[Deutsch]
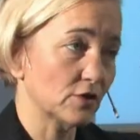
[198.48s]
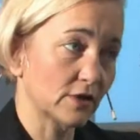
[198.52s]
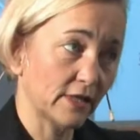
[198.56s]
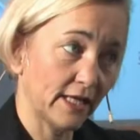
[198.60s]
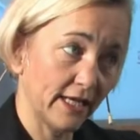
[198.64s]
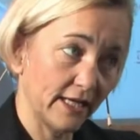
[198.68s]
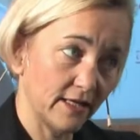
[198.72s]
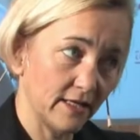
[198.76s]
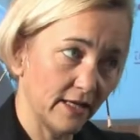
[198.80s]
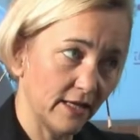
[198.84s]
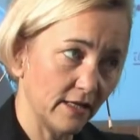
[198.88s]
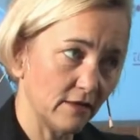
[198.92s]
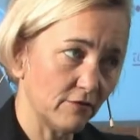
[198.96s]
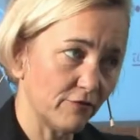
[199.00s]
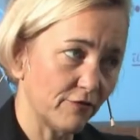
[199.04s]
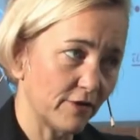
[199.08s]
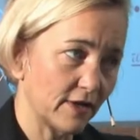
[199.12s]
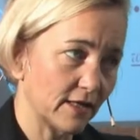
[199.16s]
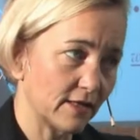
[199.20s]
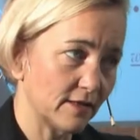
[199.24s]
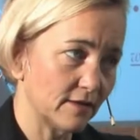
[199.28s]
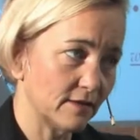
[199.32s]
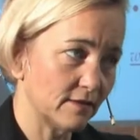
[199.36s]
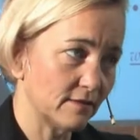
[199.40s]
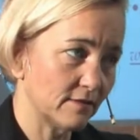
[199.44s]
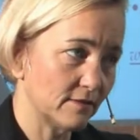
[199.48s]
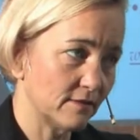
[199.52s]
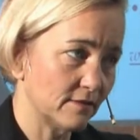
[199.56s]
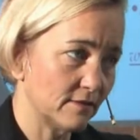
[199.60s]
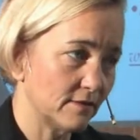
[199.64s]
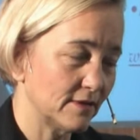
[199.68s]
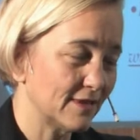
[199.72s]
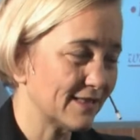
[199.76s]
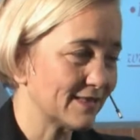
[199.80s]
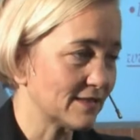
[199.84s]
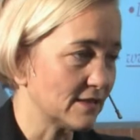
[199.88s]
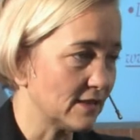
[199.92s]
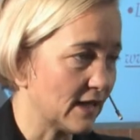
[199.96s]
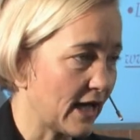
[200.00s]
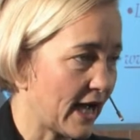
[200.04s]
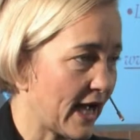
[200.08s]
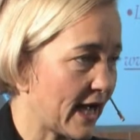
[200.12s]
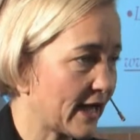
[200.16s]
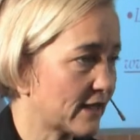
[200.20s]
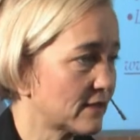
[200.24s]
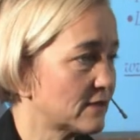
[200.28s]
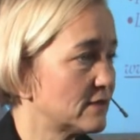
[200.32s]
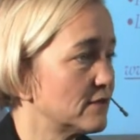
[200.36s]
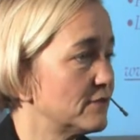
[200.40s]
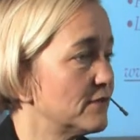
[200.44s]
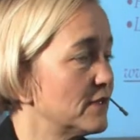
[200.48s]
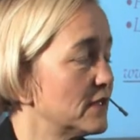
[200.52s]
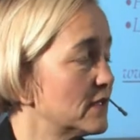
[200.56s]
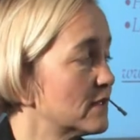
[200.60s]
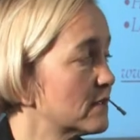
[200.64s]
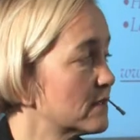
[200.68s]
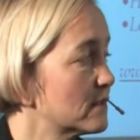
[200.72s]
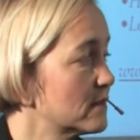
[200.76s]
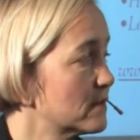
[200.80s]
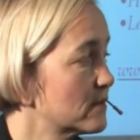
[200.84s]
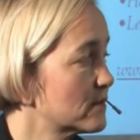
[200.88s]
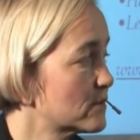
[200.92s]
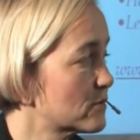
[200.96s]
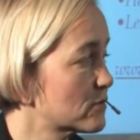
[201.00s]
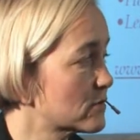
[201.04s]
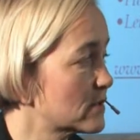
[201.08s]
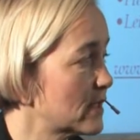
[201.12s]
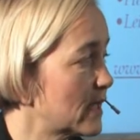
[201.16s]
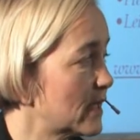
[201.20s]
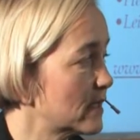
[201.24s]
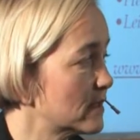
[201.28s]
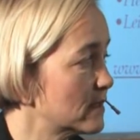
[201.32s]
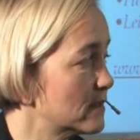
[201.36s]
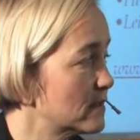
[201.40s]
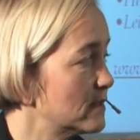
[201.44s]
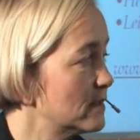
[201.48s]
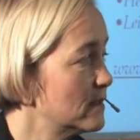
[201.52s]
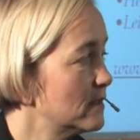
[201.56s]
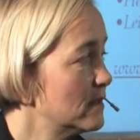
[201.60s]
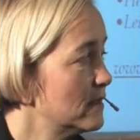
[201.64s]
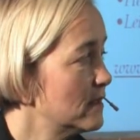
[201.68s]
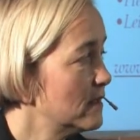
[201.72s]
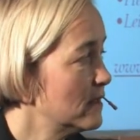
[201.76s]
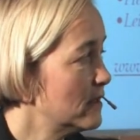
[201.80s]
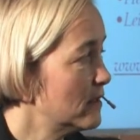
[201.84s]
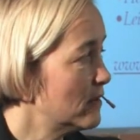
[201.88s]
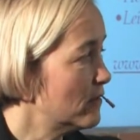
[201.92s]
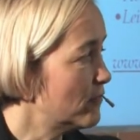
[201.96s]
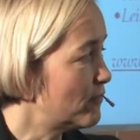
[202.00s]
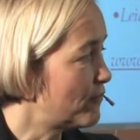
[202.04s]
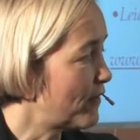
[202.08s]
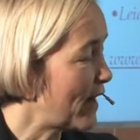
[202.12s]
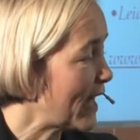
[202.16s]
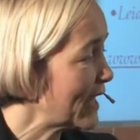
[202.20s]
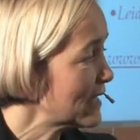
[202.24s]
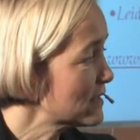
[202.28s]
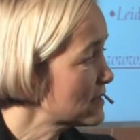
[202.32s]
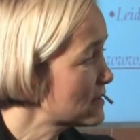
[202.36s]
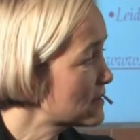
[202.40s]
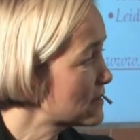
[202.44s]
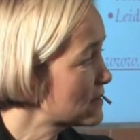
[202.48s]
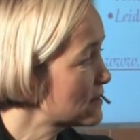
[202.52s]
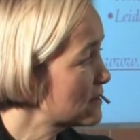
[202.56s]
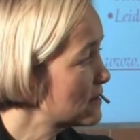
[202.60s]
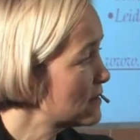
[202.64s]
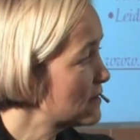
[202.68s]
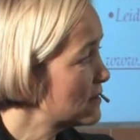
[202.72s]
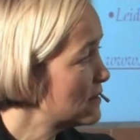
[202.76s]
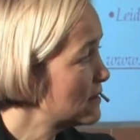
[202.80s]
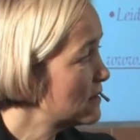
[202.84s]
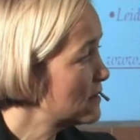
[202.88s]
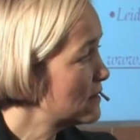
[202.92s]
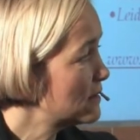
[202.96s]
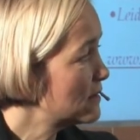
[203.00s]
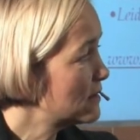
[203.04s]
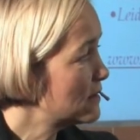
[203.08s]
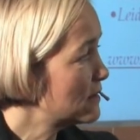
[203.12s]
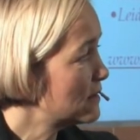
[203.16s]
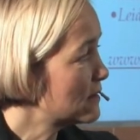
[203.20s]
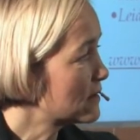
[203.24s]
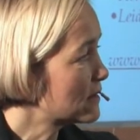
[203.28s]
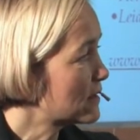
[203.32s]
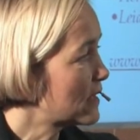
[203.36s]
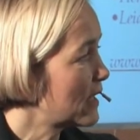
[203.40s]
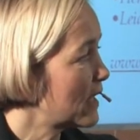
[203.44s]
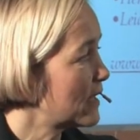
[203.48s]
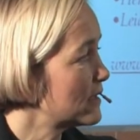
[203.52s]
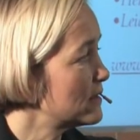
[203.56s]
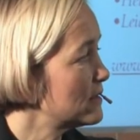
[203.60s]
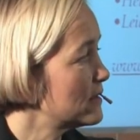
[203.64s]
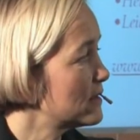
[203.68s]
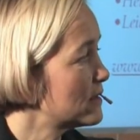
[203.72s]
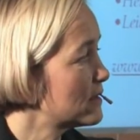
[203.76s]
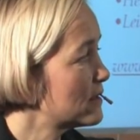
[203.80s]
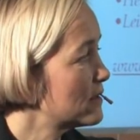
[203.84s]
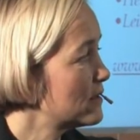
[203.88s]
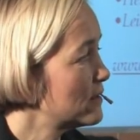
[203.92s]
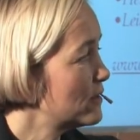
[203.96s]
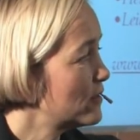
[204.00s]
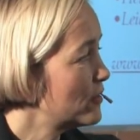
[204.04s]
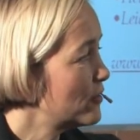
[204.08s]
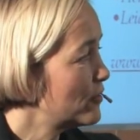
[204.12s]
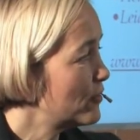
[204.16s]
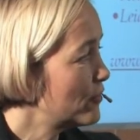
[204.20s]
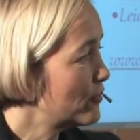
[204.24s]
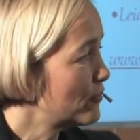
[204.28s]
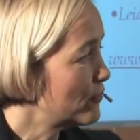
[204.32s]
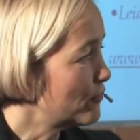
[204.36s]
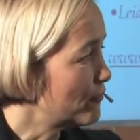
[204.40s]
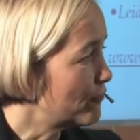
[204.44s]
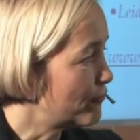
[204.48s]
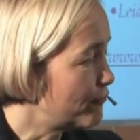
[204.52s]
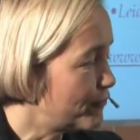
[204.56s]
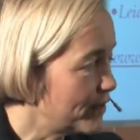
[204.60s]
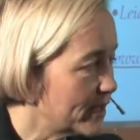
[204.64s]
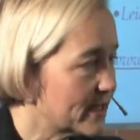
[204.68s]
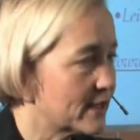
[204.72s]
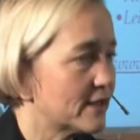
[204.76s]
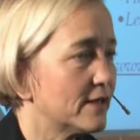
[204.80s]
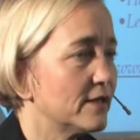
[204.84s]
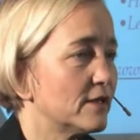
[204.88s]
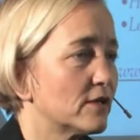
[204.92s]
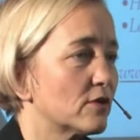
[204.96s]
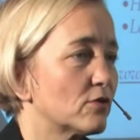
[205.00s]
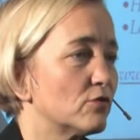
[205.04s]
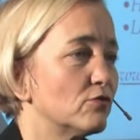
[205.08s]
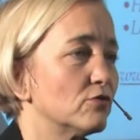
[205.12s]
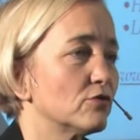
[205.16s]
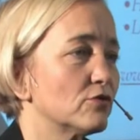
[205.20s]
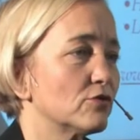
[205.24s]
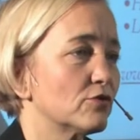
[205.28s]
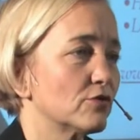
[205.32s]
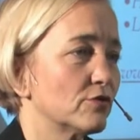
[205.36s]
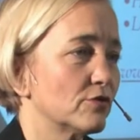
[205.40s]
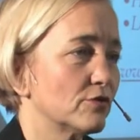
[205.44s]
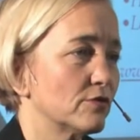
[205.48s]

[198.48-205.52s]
ist kein einfacher, ist ein harter Weg, zu sagen, was kann ich wirklich gut?